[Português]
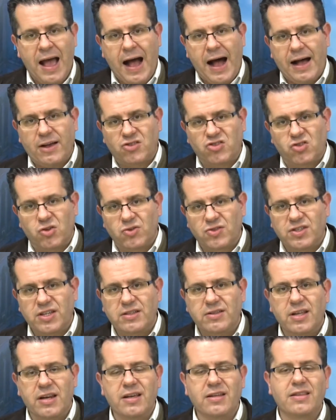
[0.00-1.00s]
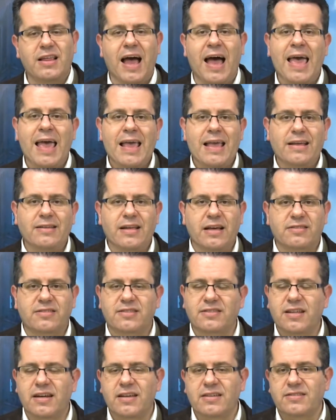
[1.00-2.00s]
às 11h30 e
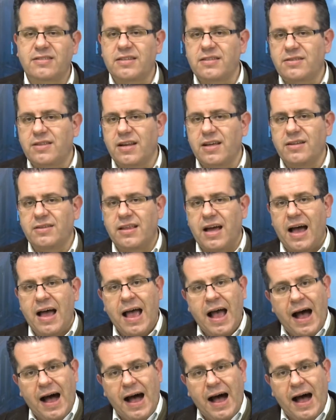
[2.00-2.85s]
das 13h30